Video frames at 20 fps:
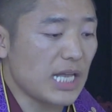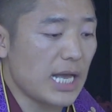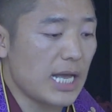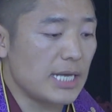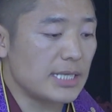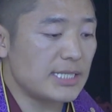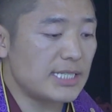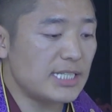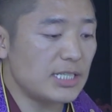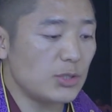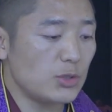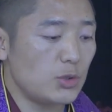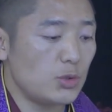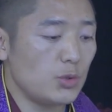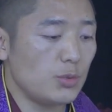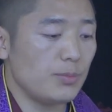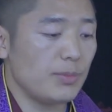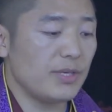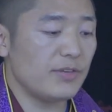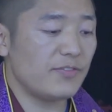啊，四
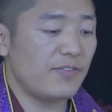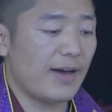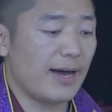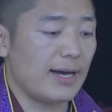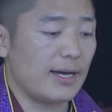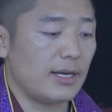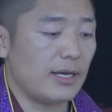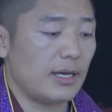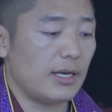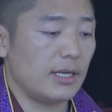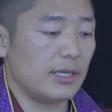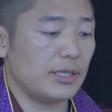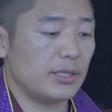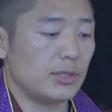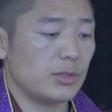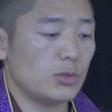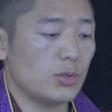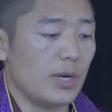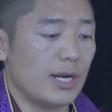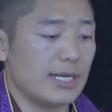续密法啊
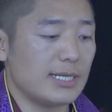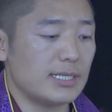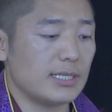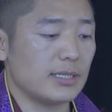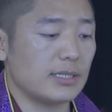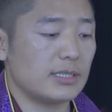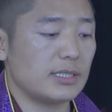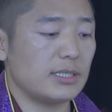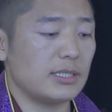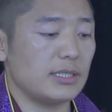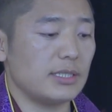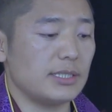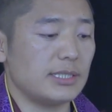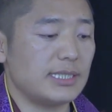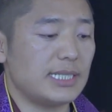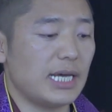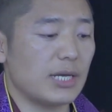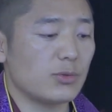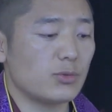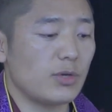的传承是
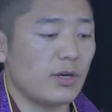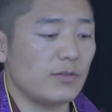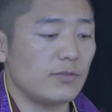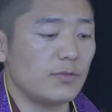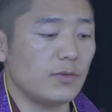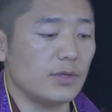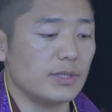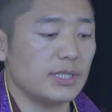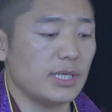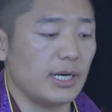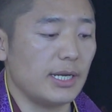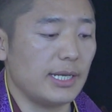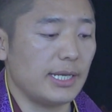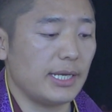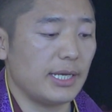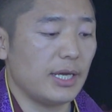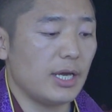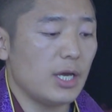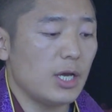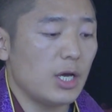藏传佛教
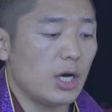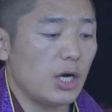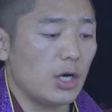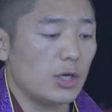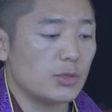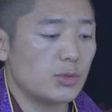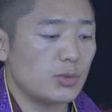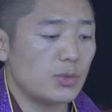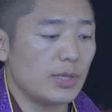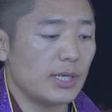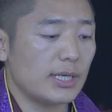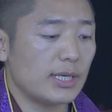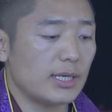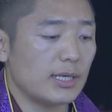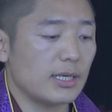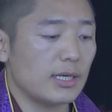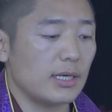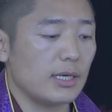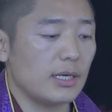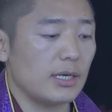里呃最
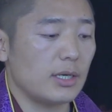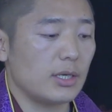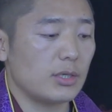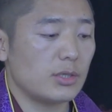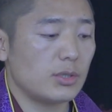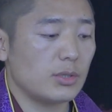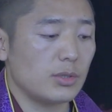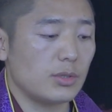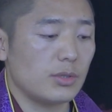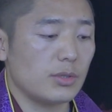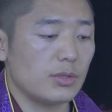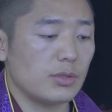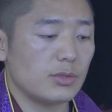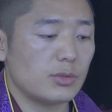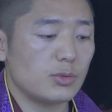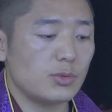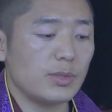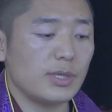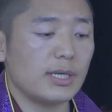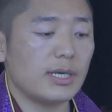个嗯
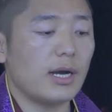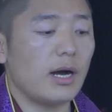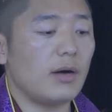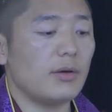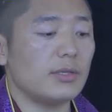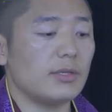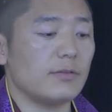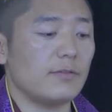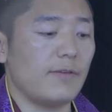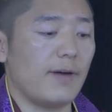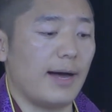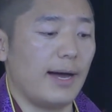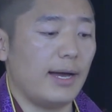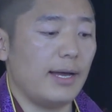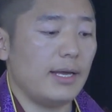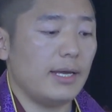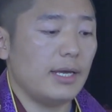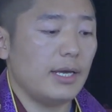最高的法，